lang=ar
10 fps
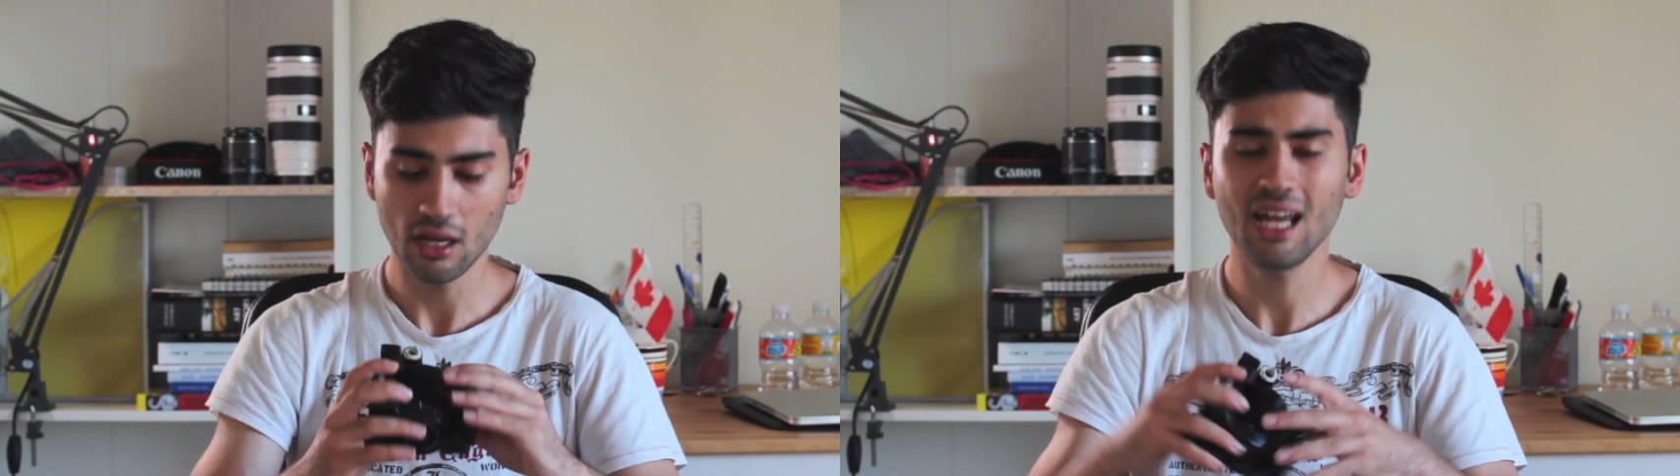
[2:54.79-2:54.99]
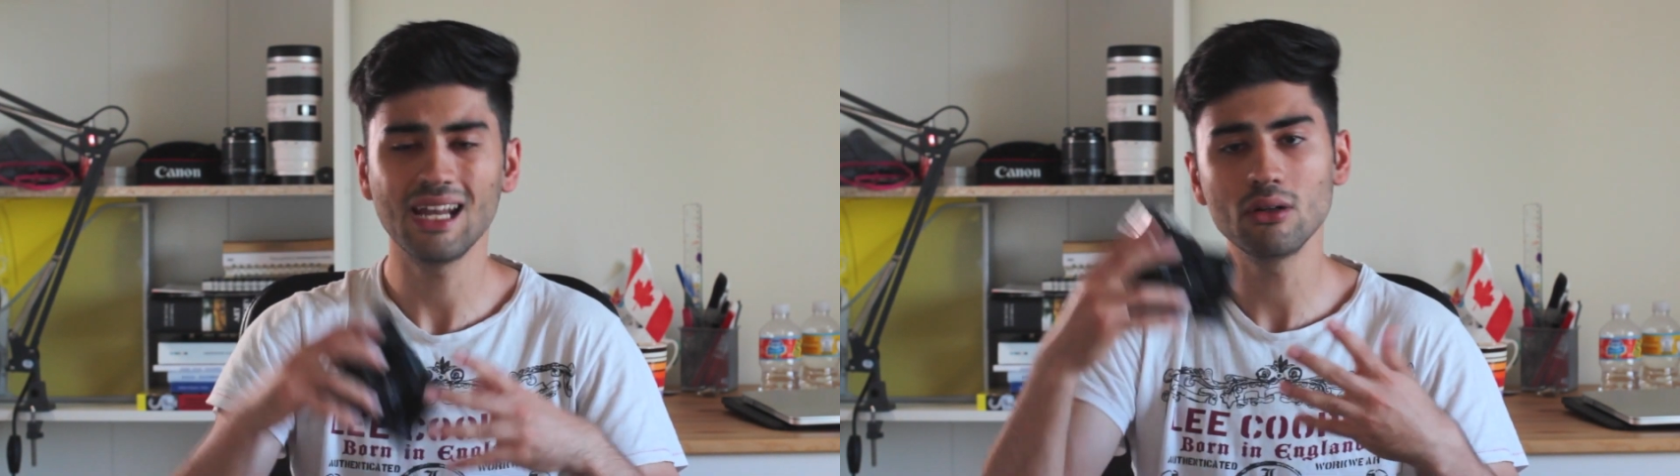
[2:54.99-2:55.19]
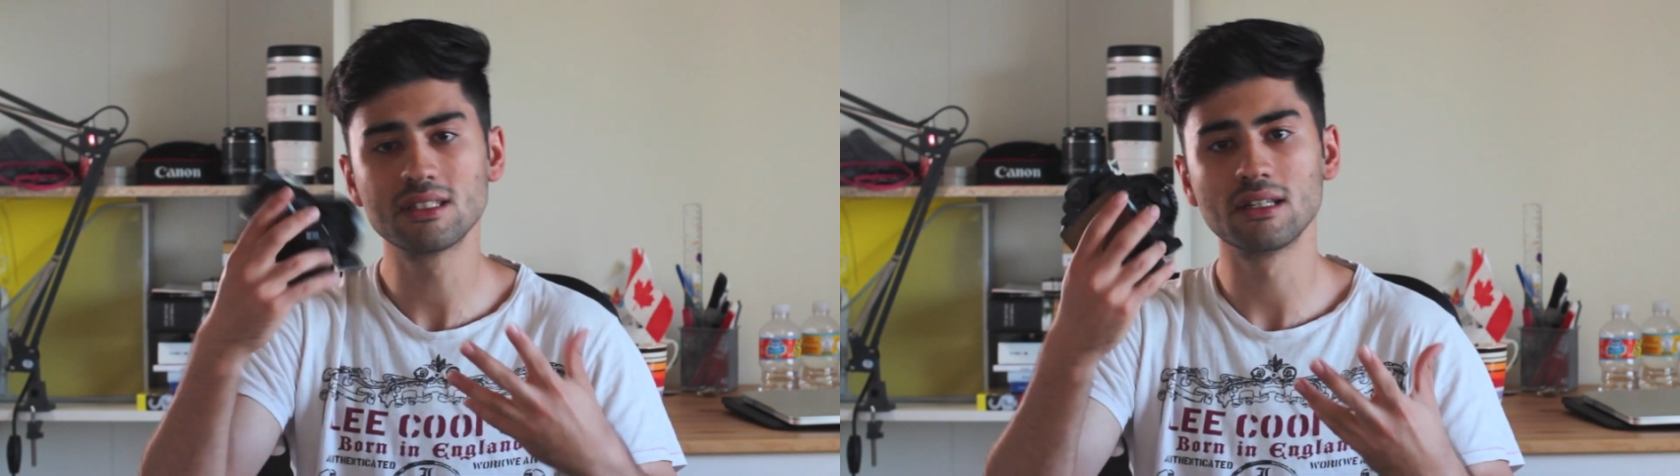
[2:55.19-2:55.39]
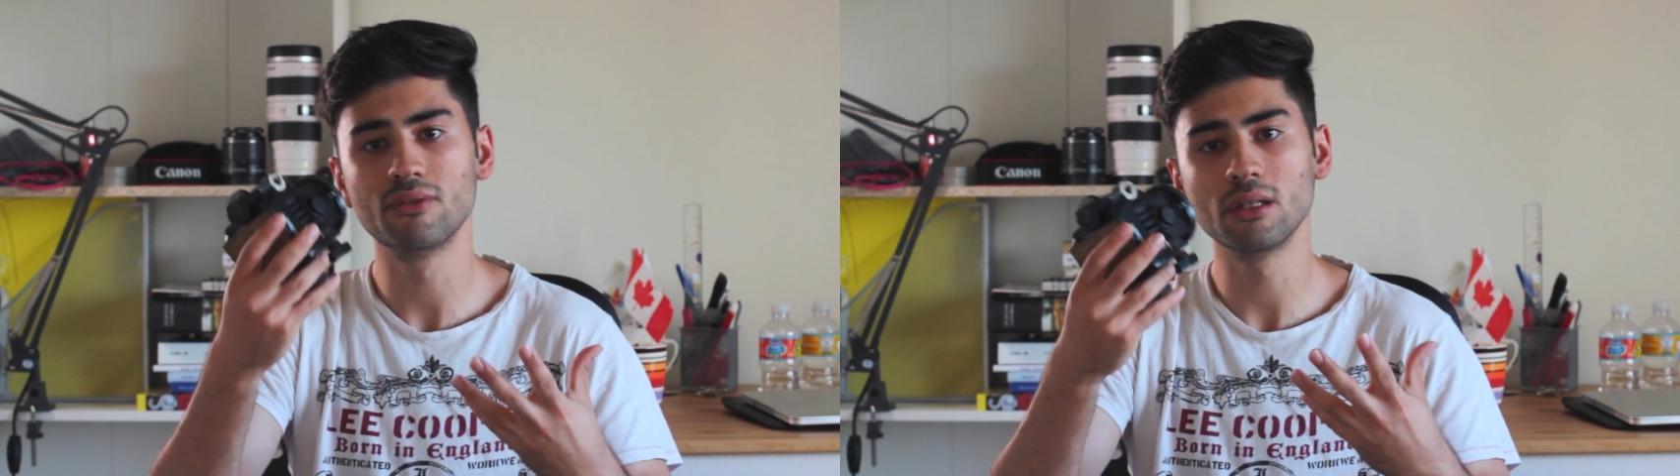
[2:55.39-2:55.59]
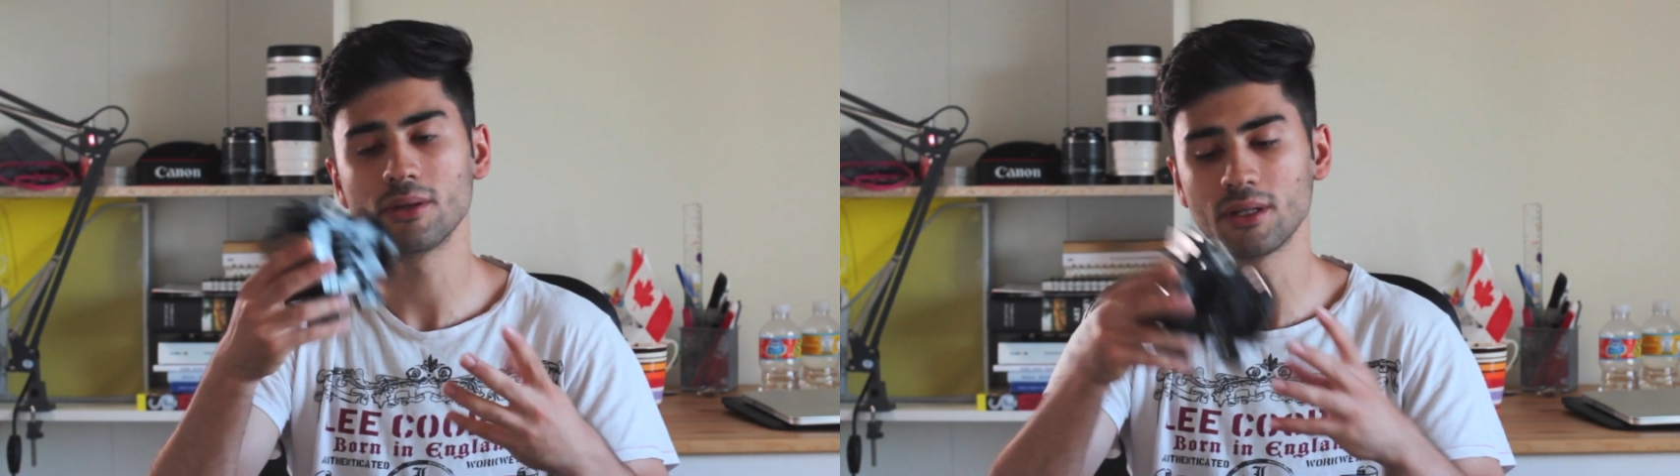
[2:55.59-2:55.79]
حلاوه
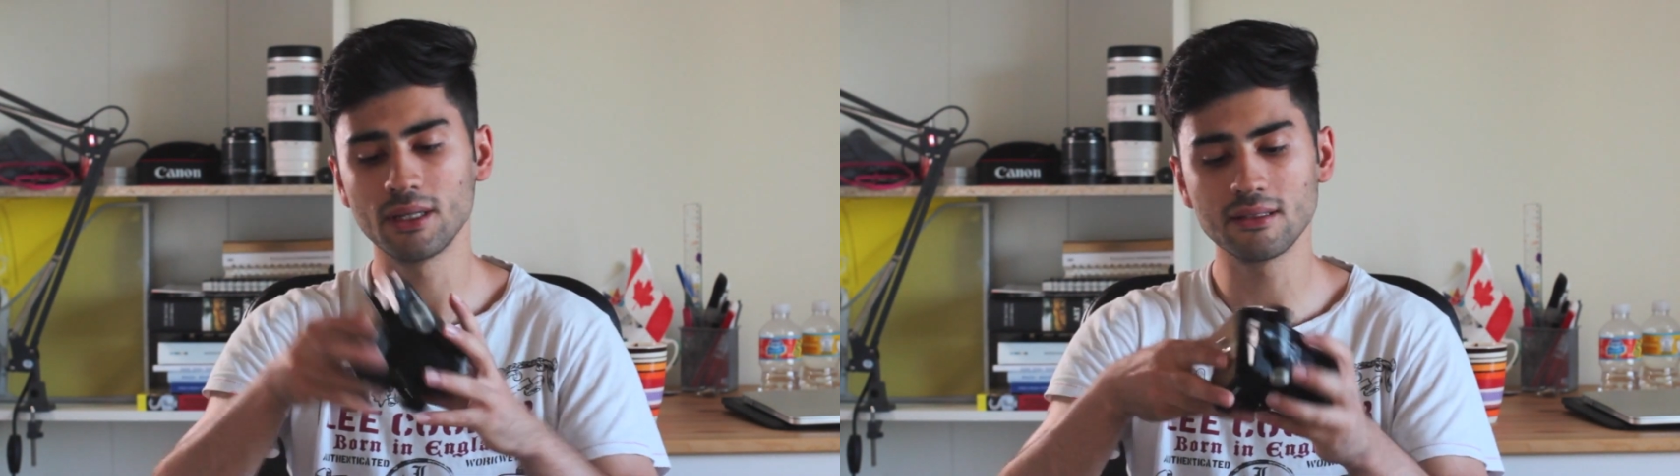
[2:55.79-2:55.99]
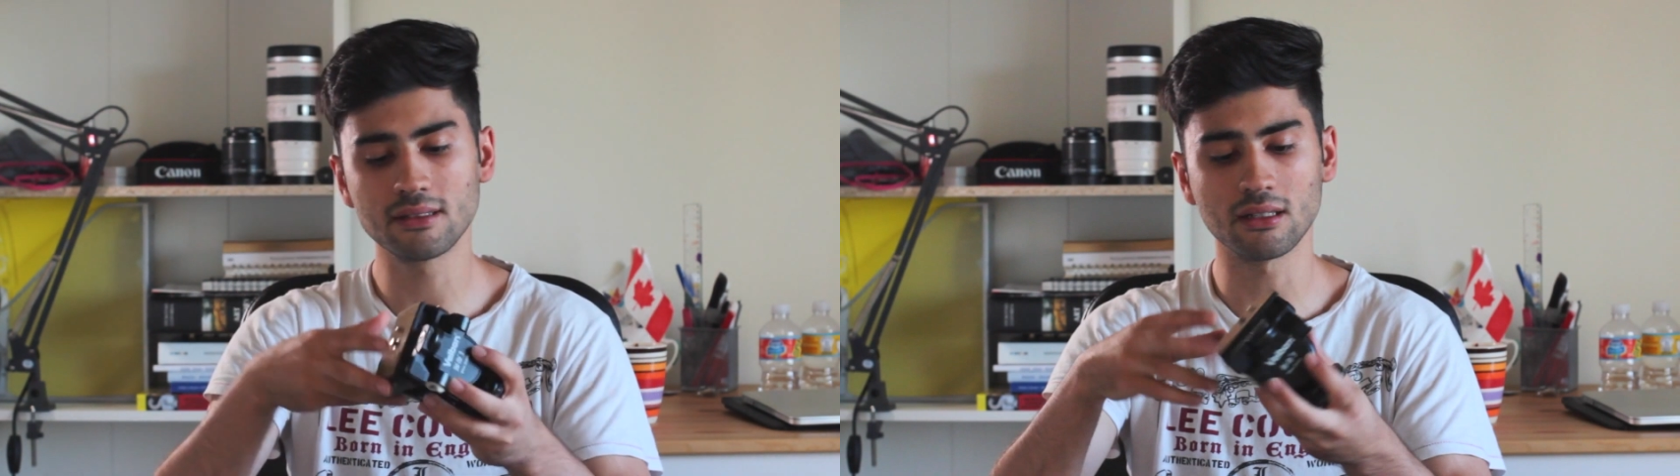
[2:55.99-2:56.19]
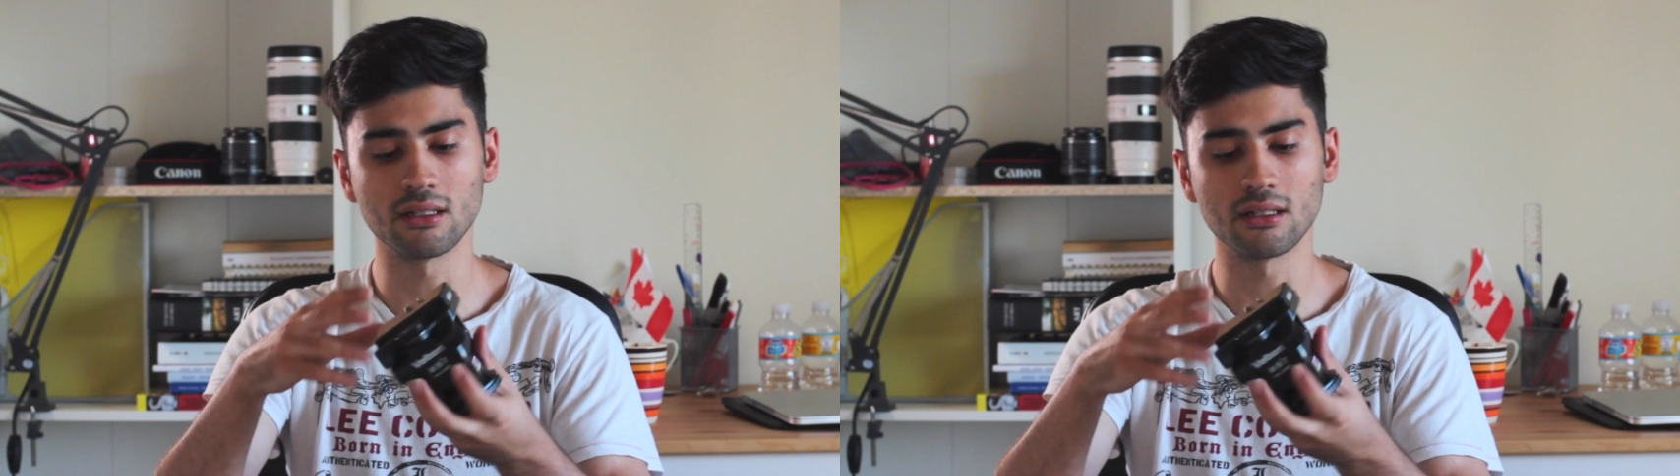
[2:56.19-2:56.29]
الفيلبن هيد